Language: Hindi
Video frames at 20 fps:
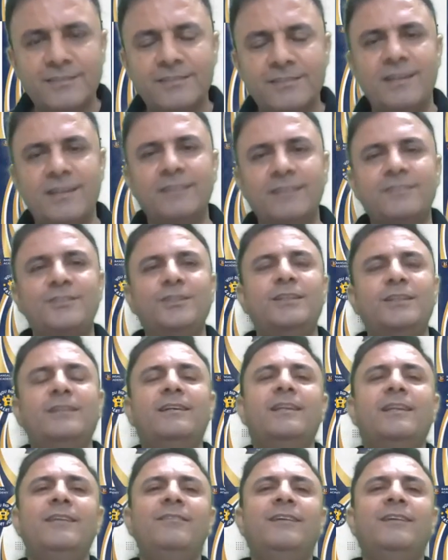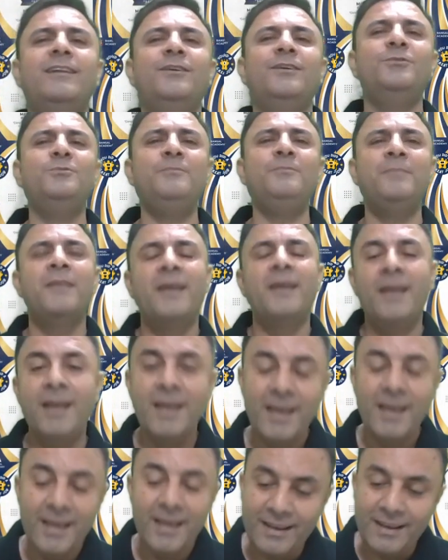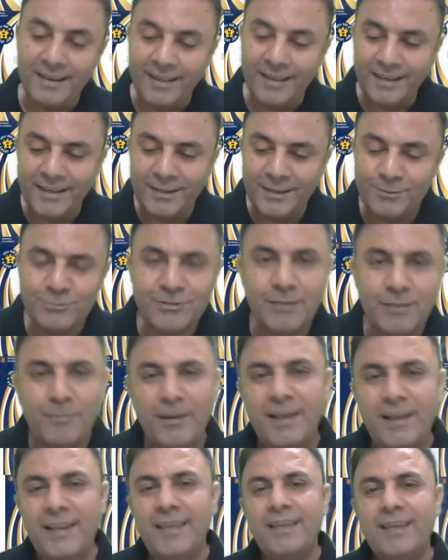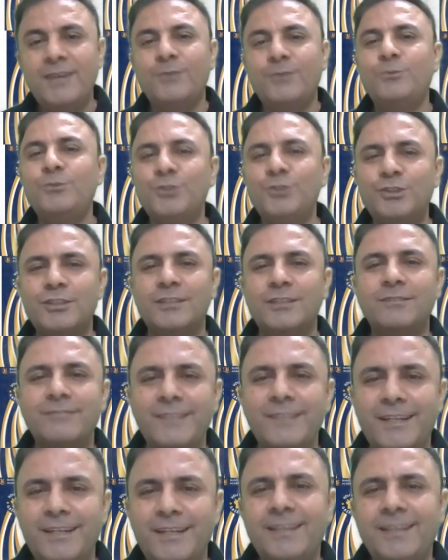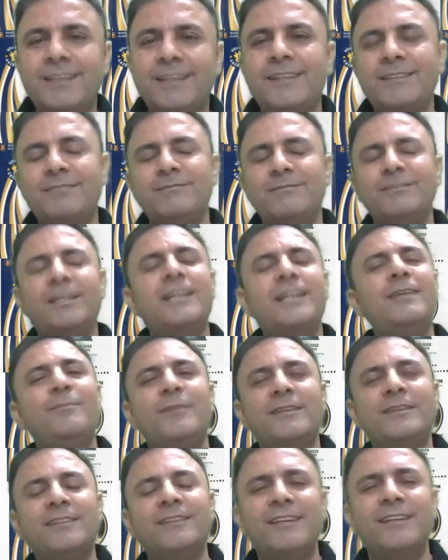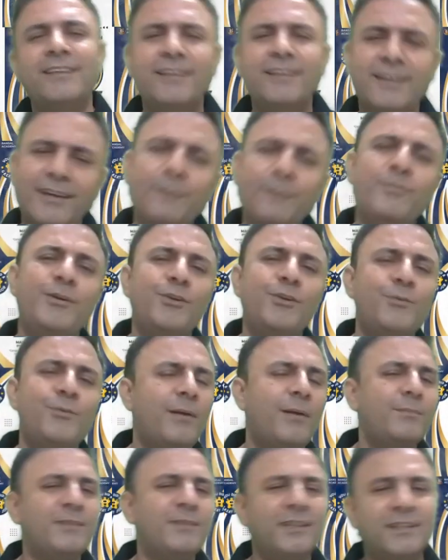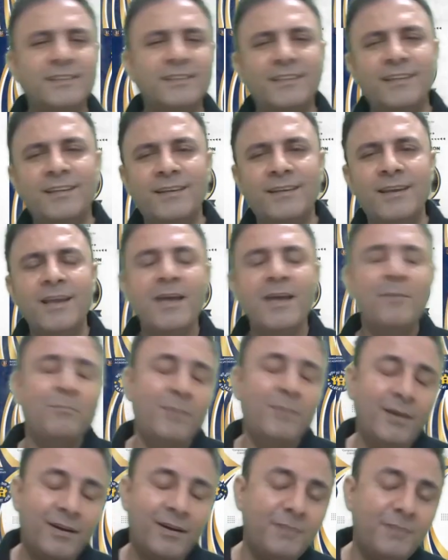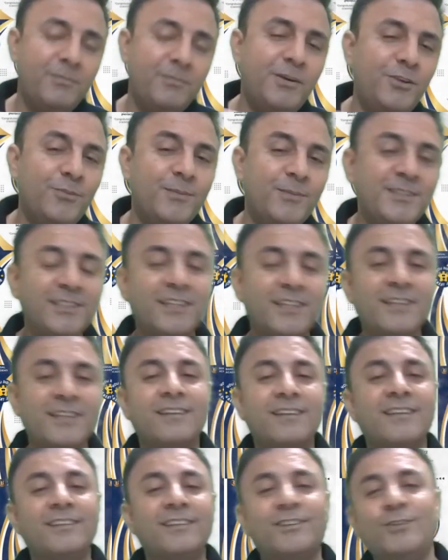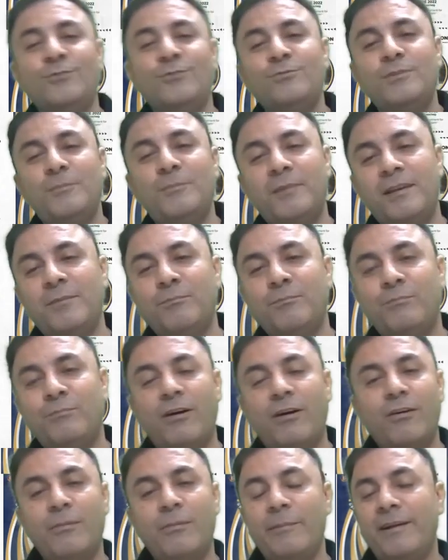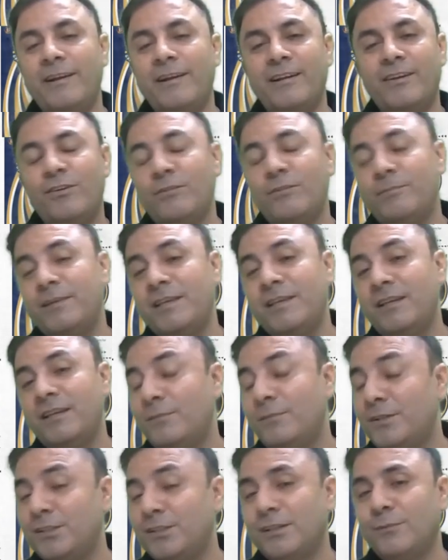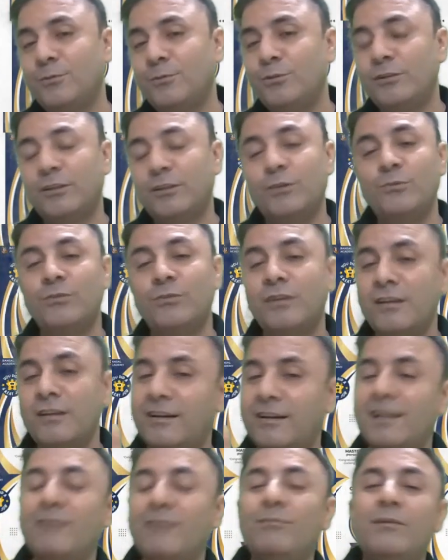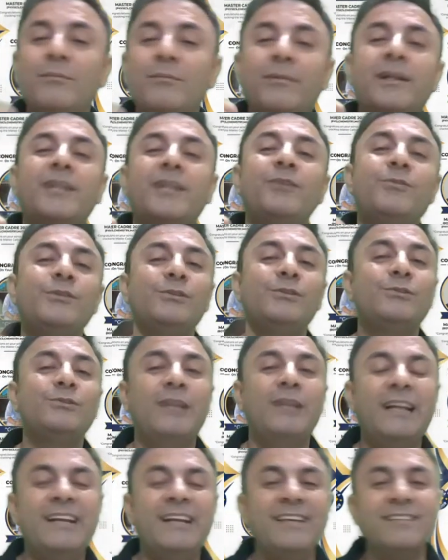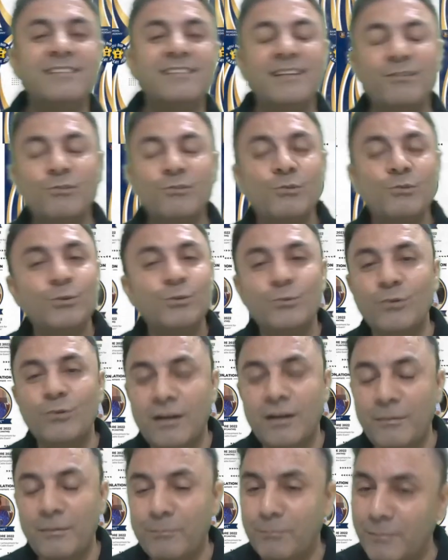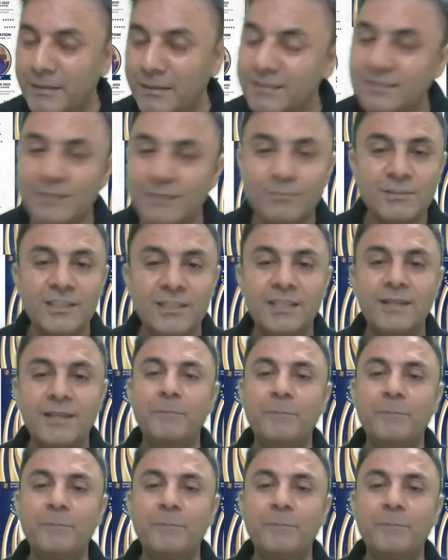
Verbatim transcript: साथ शेयर करने वाला हूं लेकिन उससे पहले कुछ तस्वीरें जानी पहचानी है हर वीडियो में आप देखते हैं मैं हर वीडियो में जिक्र करता हूँ वीमेन एम्पावरमेंट का और मैं ये हमेशा बोलता हूँ कि घर में बैठी हुई जो लेडीज़ हैं वो खुद को कम मत समझें